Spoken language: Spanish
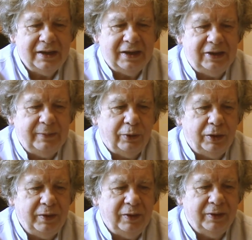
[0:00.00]
qué tipo
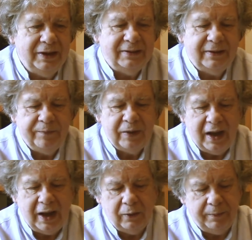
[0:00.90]
de vino es,
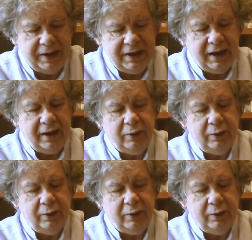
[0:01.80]
acompañadas